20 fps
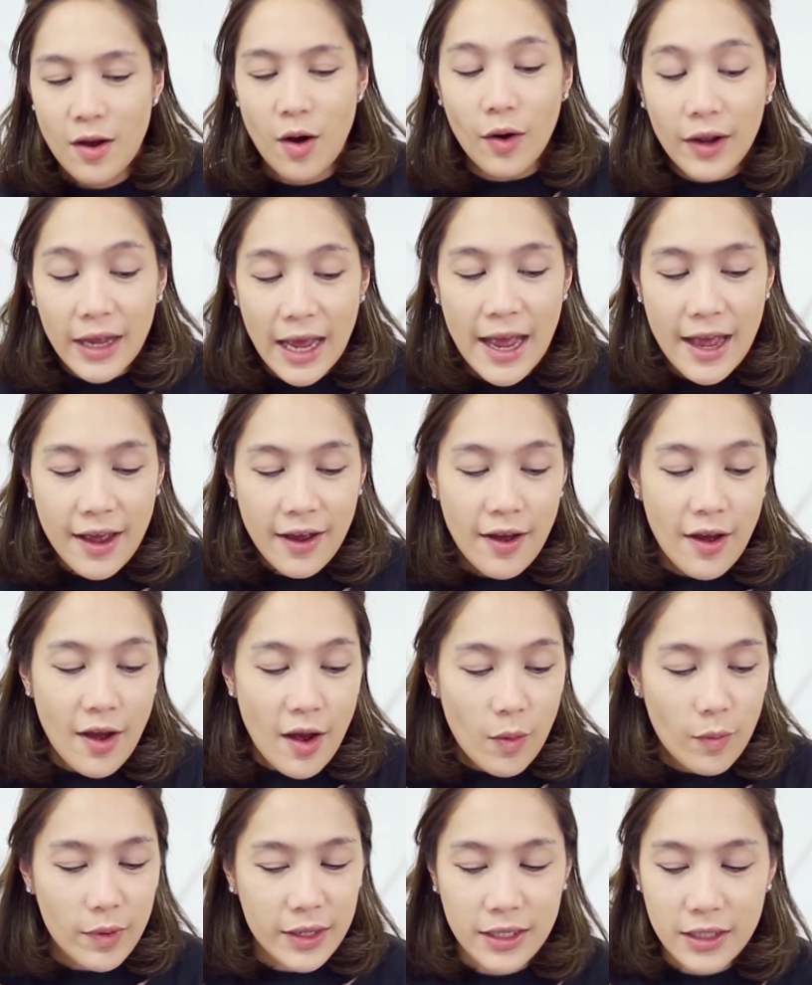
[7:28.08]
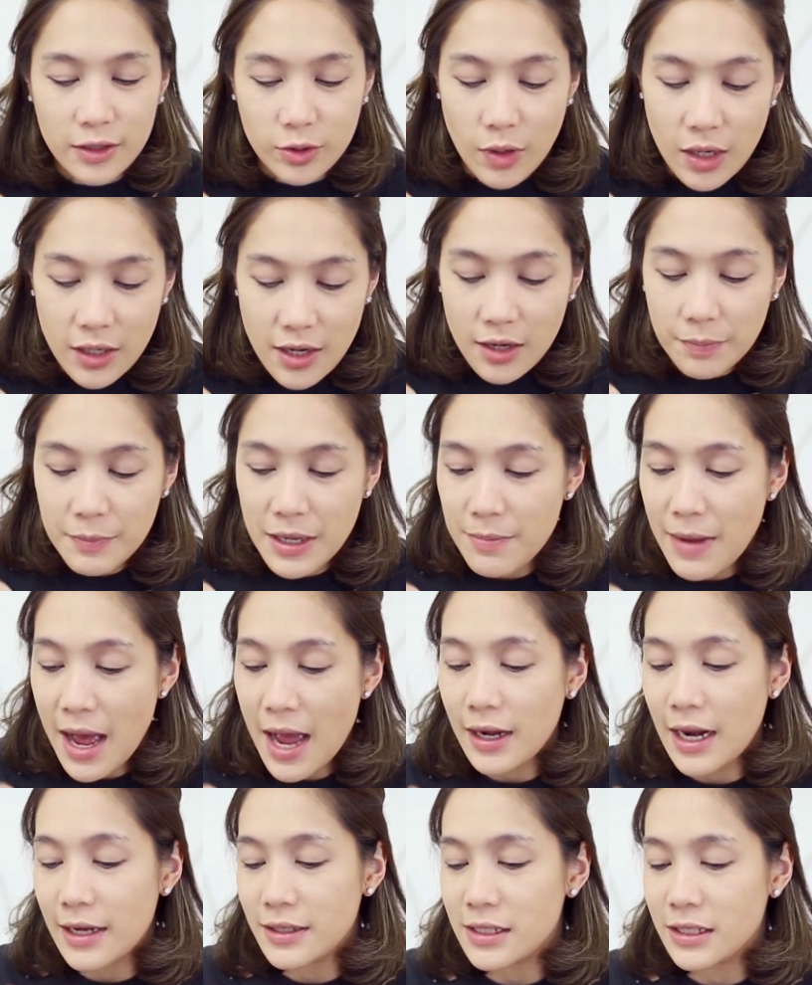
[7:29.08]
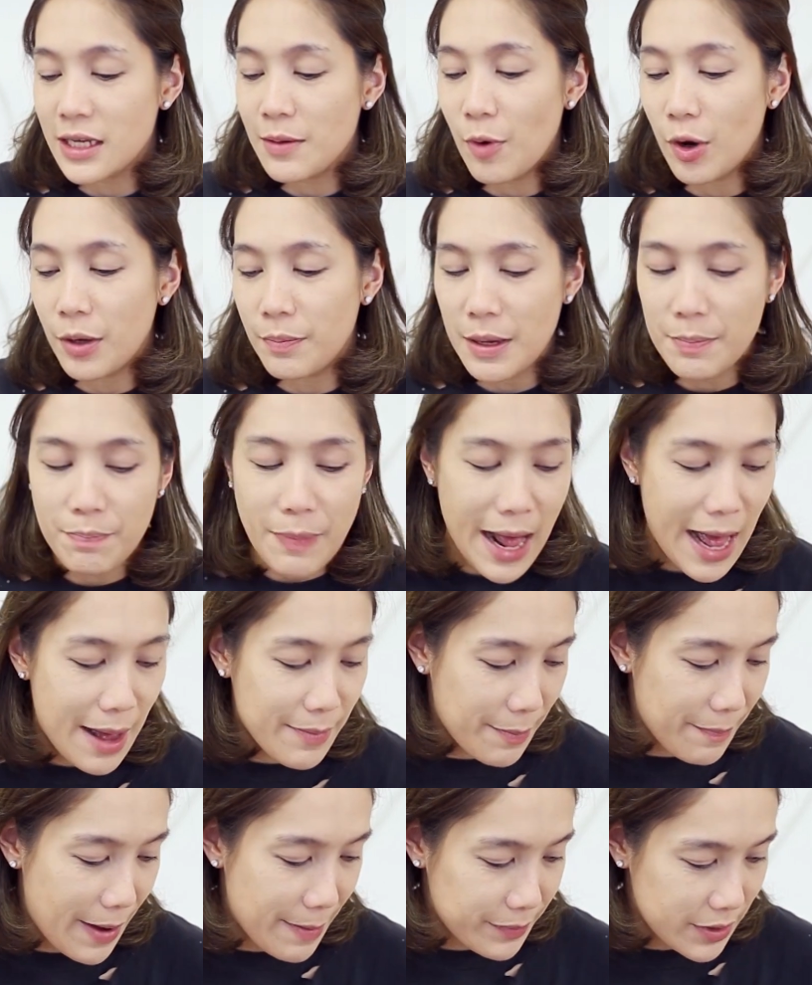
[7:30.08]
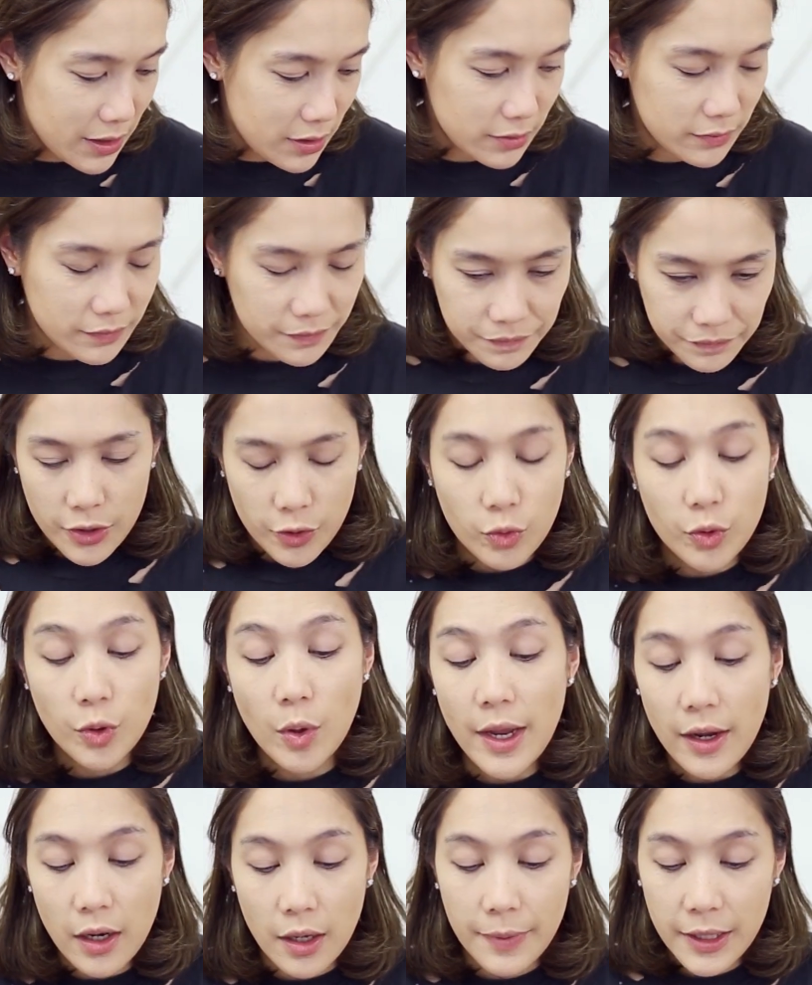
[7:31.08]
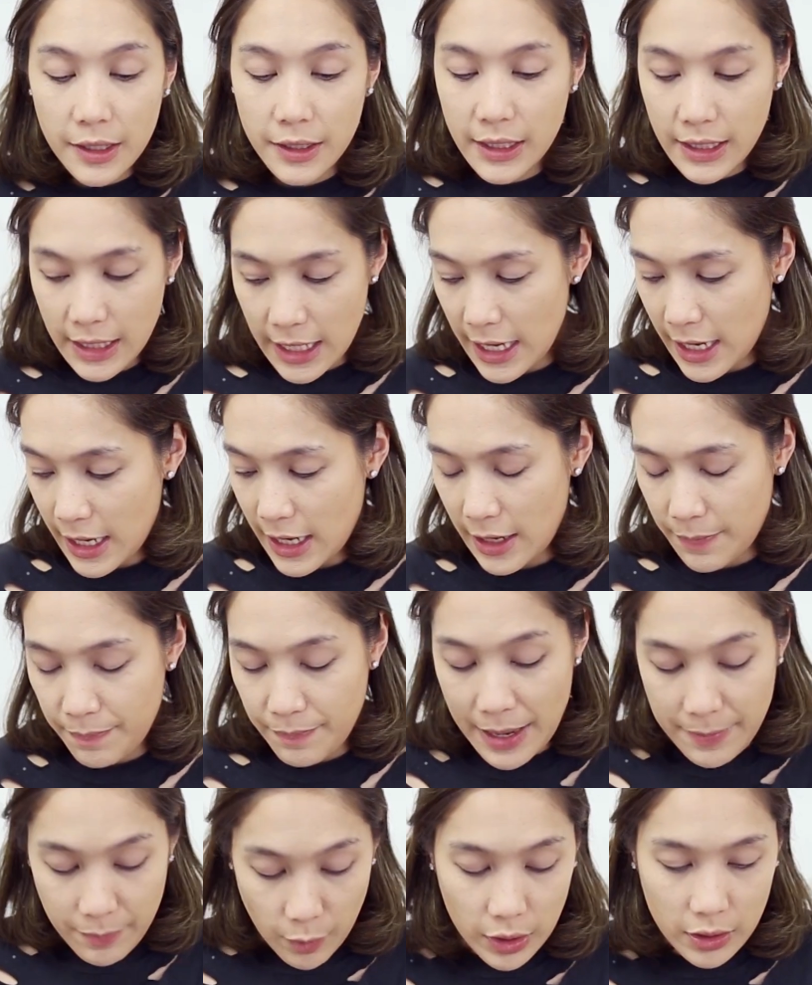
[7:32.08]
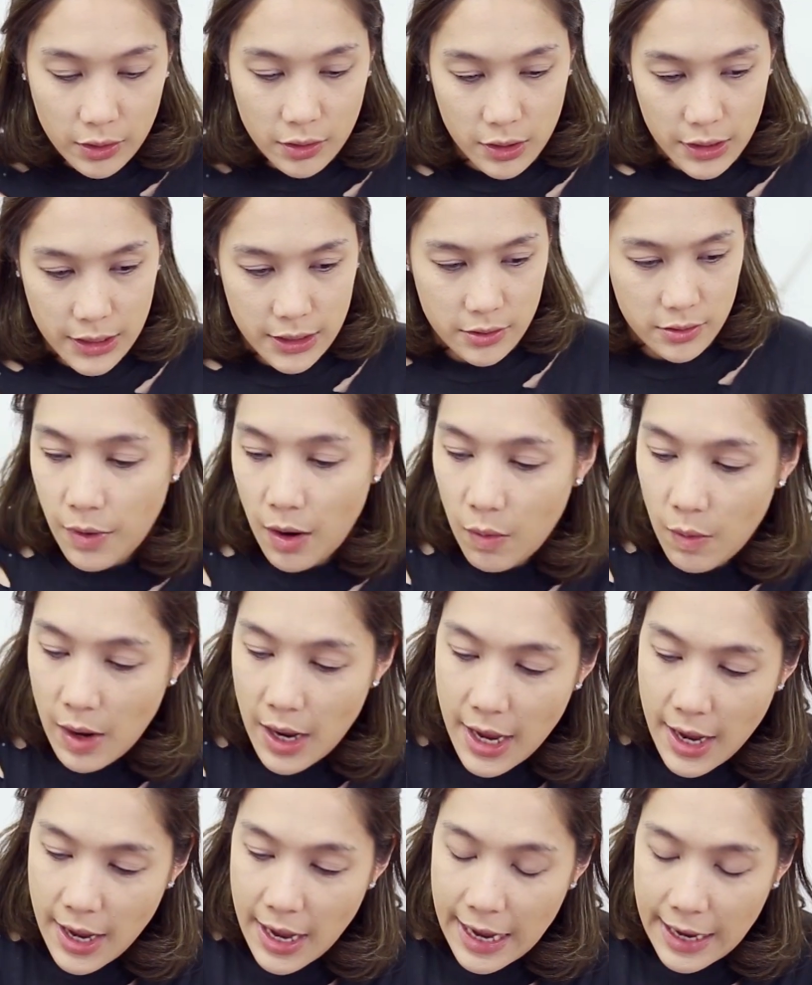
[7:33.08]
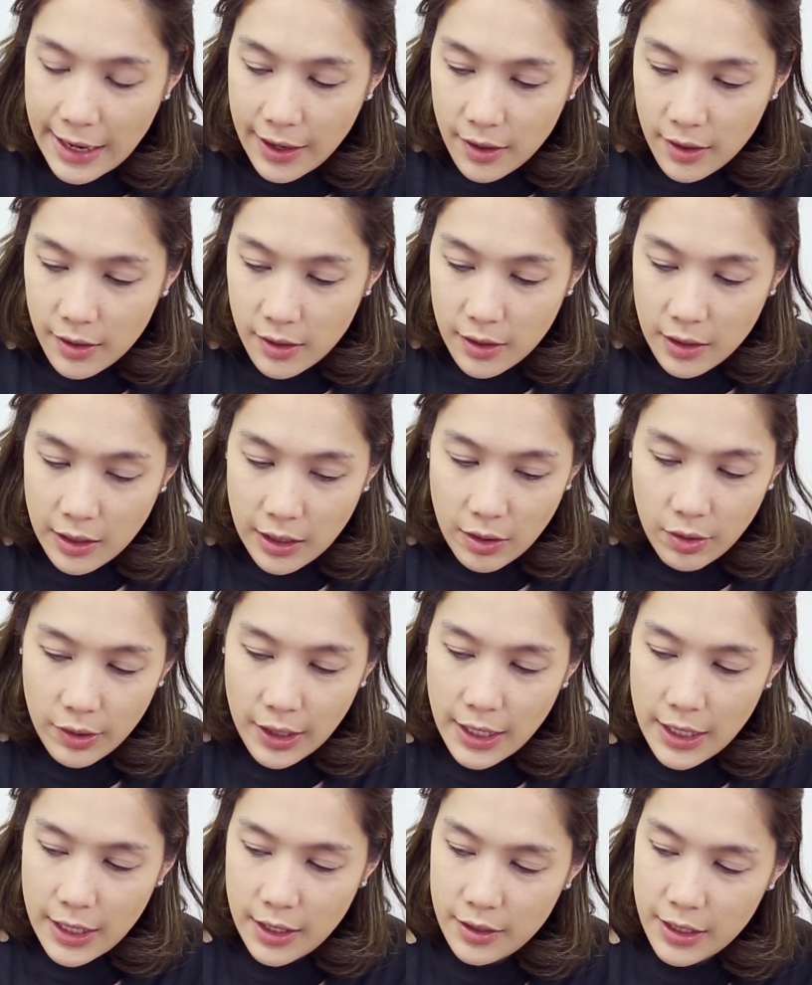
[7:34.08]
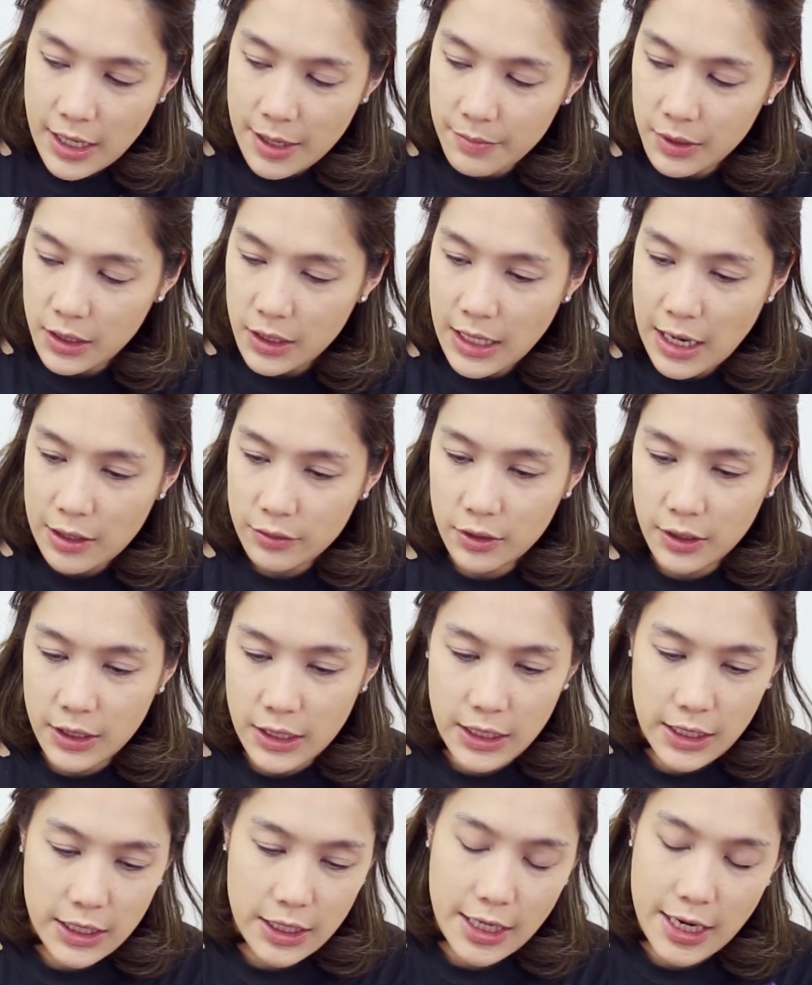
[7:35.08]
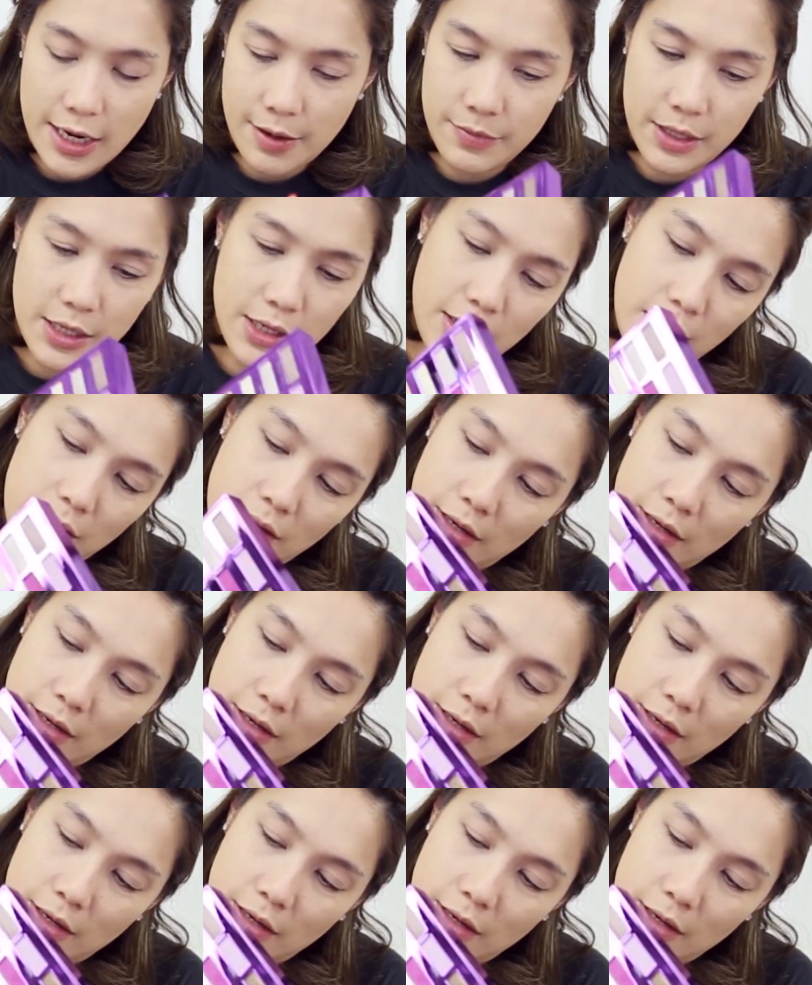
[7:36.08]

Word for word: โอเค วันนี้ตัวเลือกมีมากหลังจากที่บ่นเป็นป้ามาแป๊บหนึ่งอยู่ด้วย Urban Decay ไปหมดเลยเพราะว่าโอเค ในมือเราตอนนี้นะคะมี